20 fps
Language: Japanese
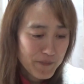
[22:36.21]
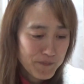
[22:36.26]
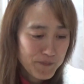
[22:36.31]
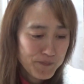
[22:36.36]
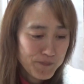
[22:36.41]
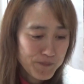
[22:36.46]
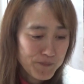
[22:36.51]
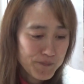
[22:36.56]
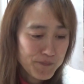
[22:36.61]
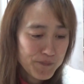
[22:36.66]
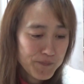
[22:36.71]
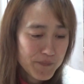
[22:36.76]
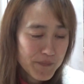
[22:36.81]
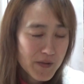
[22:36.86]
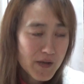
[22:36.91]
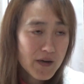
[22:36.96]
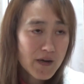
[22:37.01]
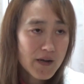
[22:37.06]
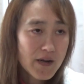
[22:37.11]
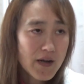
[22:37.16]
う
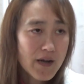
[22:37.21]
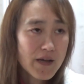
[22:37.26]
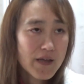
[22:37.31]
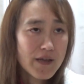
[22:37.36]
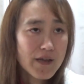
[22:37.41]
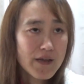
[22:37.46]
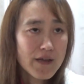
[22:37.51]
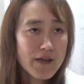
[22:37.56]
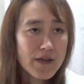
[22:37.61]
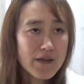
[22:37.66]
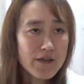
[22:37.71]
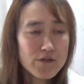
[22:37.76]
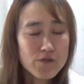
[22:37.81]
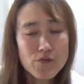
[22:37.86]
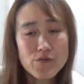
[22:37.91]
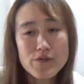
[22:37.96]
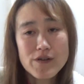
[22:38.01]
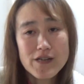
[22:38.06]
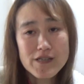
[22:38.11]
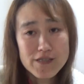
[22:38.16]
ん、だから、えー、
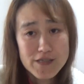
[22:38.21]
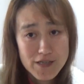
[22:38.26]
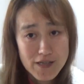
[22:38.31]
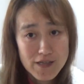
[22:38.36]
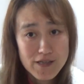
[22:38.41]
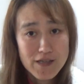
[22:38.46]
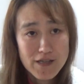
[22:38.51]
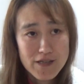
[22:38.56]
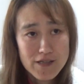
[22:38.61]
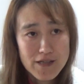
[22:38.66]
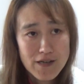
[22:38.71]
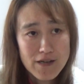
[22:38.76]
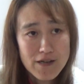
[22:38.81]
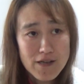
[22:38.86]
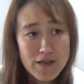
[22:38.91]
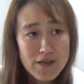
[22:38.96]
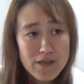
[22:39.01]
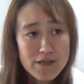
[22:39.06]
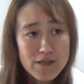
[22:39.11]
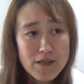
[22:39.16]
そういう感じでやってきた。
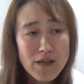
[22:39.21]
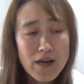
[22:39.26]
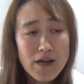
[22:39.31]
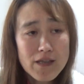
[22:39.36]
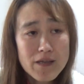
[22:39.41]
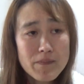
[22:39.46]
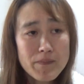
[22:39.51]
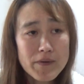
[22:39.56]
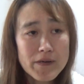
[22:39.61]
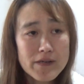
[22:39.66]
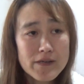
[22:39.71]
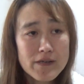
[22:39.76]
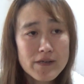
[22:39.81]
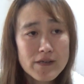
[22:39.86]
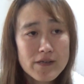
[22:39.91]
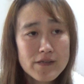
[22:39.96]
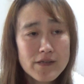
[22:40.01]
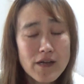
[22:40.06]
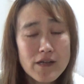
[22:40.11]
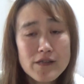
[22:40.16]
中でやっぱり、
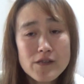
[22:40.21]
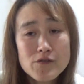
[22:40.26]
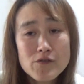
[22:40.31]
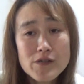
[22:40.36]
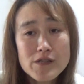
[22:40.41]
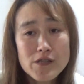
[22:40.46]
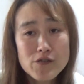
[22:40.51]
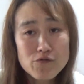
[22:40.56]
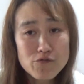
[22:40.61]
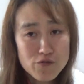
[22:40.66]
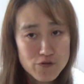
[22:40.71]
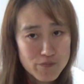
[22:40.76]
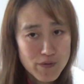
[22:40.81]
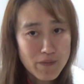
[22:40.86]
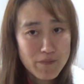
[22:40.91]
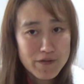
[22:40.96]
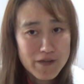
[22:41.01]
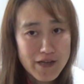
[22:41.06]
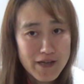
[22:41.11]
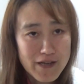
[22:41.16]
なんでそうやって YouTube
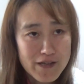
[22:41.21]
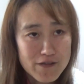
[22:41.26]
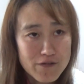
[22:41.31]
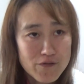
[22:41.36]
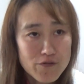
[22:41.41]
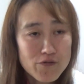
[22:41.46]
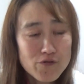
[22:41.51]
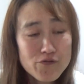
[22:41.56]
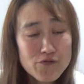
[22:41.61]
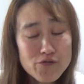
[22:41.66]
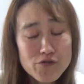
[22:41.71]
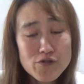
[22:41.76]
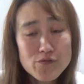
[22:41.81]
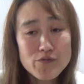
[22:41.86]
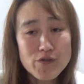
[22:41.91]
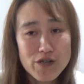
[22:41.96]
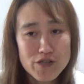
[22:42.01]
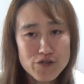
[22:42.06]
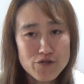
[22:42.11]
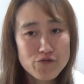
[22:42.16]
やめたらええやんだけど、
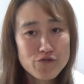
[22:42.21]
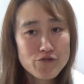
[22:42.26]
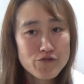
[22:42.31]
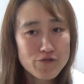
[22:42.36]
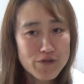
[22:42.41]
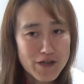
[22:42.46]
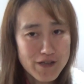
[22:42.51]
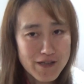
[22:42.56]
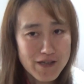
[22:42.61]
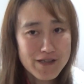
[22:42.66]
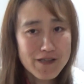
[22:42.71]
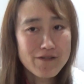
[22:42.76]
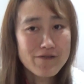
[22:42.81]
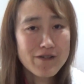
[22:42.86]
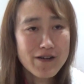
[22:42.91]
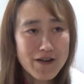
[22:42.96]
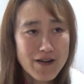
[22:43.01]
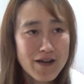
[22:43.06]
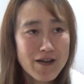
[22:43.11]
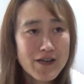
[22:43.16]
YouTube が収入源になってる
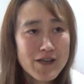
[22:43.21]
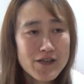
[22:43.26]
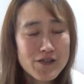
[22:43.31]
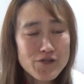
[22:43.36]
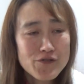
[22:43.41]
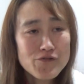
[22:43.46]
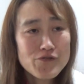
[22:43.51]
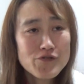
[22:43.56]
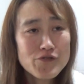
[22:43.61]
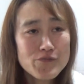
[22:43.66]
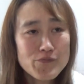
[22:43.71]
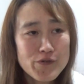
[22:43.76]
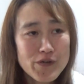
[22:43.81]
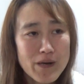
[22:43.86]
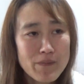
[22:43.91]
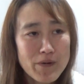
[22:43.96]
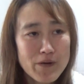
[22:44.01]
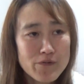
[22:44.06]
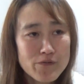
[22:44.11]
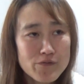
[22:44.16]
から、YouTube
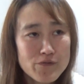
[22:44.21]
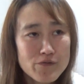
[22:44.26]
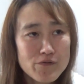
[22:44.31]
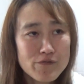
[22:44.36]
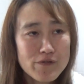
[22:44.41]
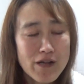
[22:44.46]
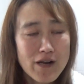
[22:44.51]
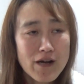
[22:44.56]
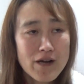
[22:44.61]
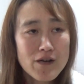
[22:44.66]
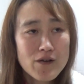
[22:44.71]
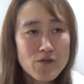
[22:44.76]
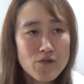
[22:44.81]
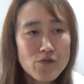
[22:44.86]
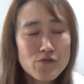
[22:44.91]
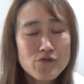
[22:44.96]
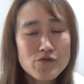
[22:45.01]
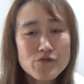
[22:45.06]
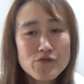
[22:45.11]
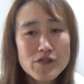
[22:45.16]
やめるって言ったら、
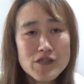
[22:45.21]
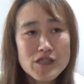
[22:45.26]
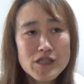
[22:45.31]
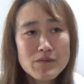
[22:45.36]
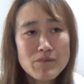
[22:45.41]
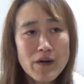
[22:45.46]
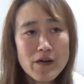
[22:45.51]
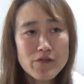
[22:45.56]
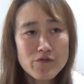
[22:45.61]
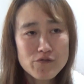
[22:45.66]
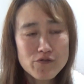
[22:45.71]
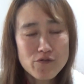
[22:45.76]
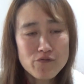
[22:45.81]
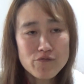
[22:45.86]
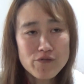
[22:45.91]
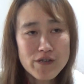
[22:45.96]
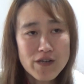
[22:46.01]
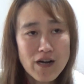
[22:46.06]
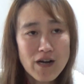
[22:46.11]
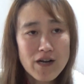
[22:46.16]
今度月2枚の
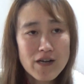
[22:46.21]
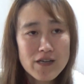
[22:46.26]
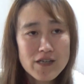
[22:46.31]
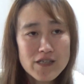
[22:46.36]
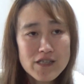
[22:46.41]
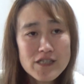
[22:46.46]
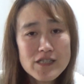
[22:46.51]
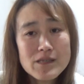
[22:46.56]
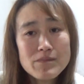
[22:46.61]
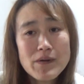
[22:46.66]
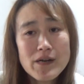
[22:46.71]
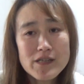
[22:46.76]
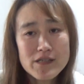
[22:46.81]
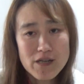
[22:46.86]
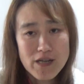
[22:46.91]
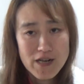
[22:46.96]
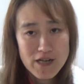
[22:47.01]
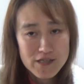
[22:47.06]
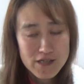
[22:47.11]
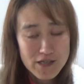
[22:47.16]
食費が1枚
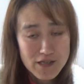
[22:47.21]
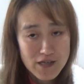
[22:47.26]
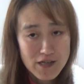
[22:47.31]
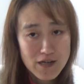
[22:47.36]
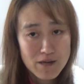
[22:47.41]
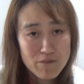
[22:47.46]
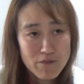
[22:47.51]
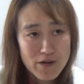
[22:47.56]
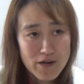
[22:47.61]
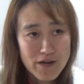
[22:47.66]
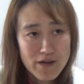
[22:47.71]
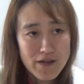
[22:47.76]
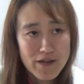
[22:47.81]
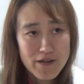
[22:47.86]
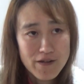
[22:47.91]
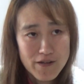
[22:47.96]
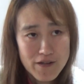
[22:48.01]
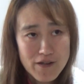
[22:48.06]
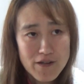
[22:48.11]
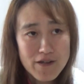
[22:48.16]
に減らさんなんかも分からへ
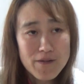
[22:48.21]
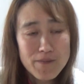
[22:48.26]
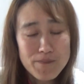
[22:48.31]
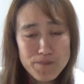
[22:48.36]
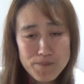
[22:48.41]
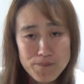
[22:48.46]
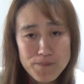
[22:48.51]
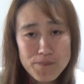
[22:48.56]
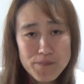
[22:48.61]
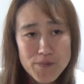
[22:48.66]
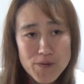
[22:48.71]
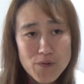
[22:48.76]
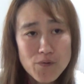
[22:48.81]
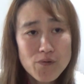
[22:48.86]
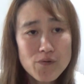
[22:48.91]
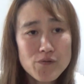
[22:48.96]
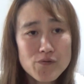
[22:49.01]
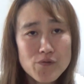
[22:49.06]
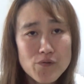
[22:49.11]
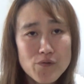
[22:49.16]
ん。うん。ど
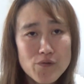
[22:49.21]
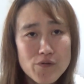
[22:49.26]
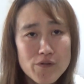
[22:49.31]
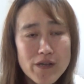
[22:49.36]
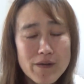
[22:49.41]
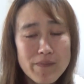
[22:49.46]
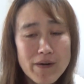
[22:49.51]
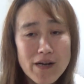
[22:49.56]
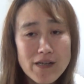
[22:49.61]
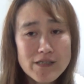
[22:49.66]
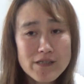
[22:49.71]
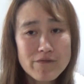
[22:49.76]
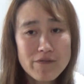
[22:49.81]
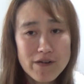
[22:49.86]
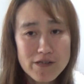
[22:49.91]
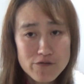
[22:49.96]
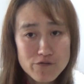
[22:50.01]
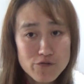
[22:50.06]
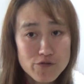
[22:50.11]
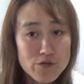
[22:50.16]
このところで、ばあちゃん
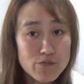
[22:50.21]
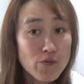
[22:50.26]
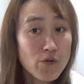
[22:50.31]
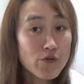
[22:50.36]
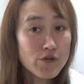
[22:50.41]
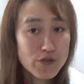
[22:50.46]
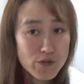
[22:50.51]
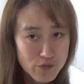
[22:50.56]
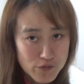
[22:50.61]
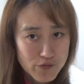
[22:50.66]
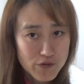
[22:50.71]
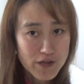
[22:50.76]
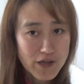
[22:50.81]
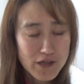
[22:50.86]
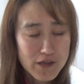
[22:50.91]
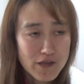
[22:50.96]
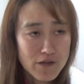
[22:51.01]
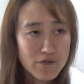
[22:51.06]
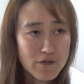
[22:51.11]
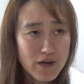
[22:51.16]
は YouTube お仕事で
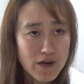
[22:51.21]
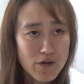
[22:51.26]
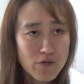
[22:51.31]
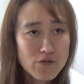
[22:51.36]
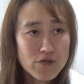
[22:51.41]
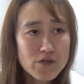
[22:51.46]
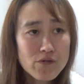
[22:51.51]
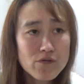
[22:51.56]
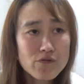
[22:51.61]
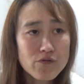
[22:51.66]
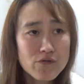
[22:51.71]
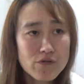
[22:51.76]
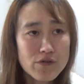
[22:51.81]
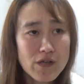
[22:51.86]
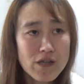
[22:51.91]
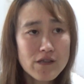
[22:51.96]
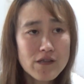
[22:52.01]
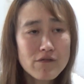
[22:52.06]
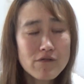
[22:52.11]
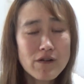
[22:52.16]
やってるから、お仕事っ
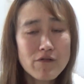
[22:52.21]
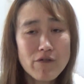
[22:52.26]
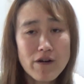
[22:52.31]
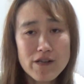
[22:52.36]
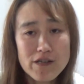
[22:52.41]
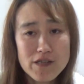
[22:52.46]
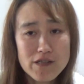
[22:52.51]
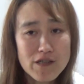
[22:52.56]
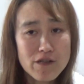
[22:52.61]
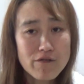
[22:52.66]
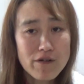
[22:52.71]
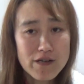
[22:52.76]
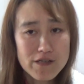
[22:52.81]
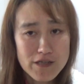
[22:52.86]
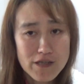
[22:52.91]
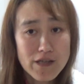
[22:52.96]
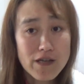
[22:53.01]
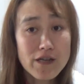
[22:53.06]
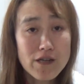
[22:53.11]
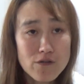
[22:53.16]
てやってるから割り切ってるわけ
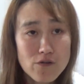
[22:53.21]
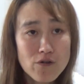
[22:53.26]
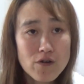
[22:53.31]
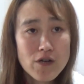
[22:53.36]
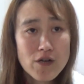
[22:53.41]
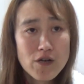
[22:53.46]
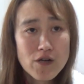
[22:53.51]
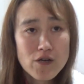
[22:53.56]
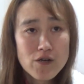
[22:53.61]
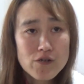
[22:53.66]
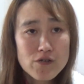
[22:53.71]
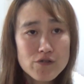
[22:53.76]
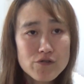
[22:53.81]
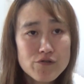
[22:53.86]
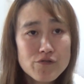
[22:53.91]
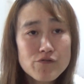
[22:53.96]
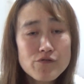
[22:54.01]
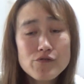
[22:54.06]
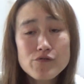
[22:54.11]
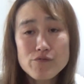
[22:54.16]
じゃないけど、
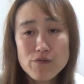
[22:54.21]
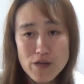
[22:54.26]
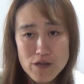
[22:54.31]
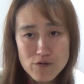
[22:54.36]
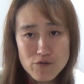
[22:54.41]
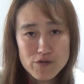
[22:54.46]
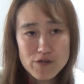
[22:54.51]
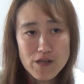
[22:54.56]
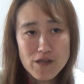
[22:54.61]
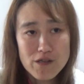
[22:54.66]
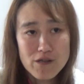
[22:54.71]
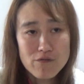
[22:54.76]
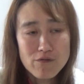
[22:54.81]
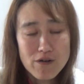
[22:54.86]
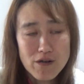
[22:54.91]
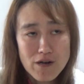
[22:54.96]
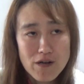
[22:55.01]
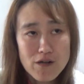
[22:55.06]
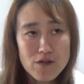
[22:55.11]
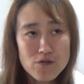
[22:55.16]
収入源としてやってる
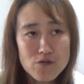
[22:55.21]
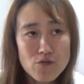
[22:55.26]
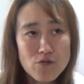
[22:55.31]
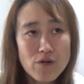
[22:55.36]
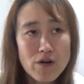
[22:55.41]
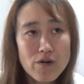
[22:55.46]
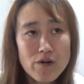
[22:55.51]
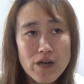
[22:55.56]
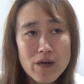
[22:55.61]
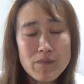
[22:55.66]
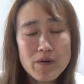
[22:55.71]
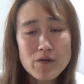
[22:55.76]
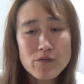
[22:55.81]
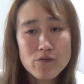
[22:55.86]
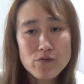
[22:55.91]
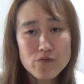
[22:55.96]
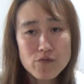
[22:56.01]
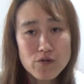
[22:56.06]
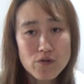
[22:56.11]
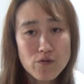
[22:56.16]
から、動画をやめる
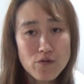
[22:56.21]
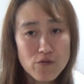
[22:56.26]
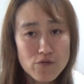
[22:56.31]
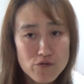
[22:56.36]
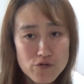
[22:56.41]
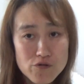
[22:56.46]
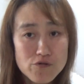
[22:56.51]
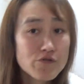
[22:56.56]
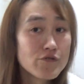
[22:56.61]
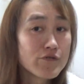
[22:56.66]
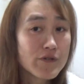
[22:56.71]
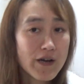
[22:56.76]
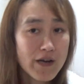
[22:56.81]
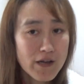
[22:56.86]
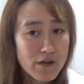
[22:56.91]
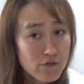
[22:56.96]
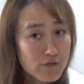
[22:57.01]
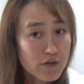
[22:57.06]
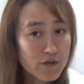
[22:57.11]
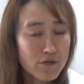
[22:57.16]
ことイコール収入が
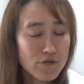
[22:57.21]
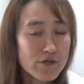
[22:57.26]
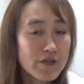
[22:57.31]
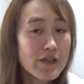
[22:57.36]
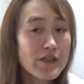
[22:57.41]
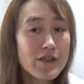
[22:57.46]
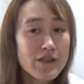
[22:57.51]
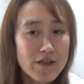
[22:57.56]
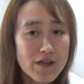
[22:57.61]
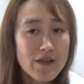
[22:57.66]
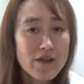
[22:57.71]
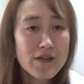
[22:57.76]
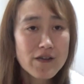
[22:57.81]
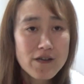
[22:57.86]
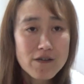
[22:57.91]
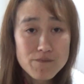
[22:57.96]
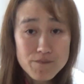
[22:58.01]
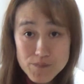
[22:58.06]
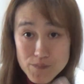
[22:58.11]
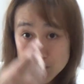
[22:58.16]
減るっていうことやねんね。
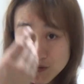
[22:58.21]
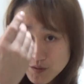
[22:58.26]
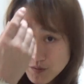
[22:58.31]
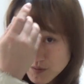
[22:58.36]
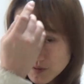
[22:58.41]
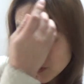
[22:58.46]
うん。